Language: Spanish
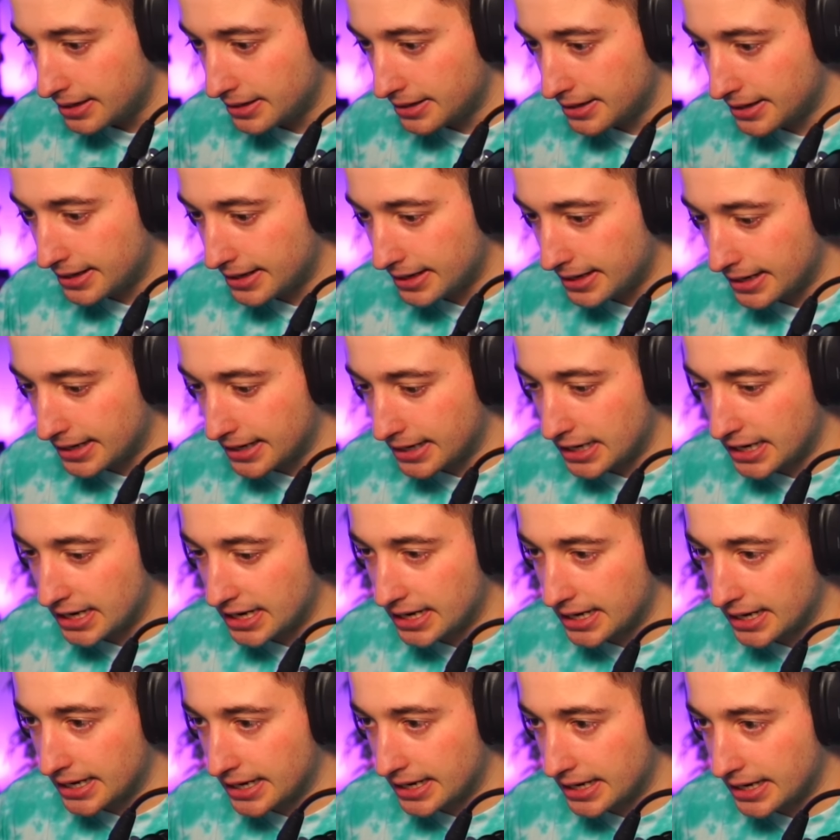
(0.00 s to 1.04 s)

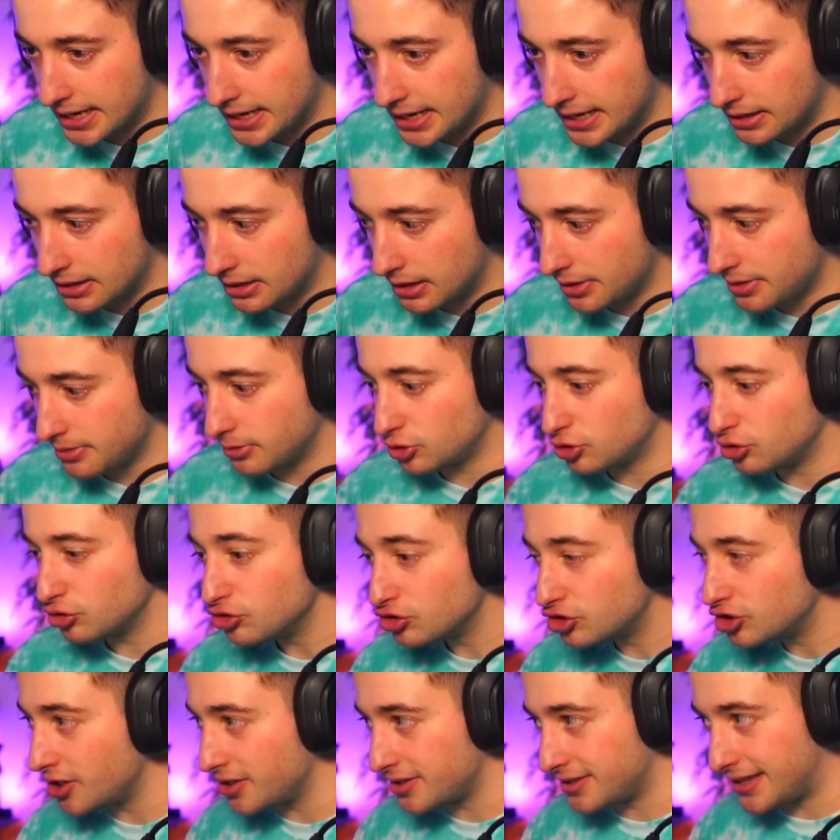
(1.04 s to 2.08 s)
Eh, hacemos
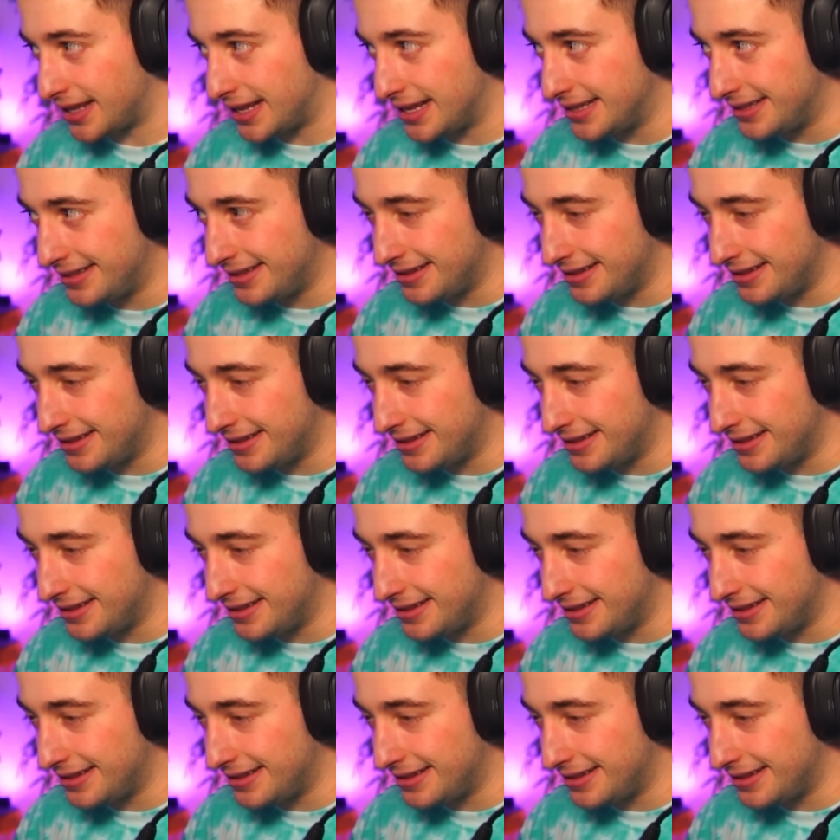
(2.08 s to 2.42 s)
unos sorteo.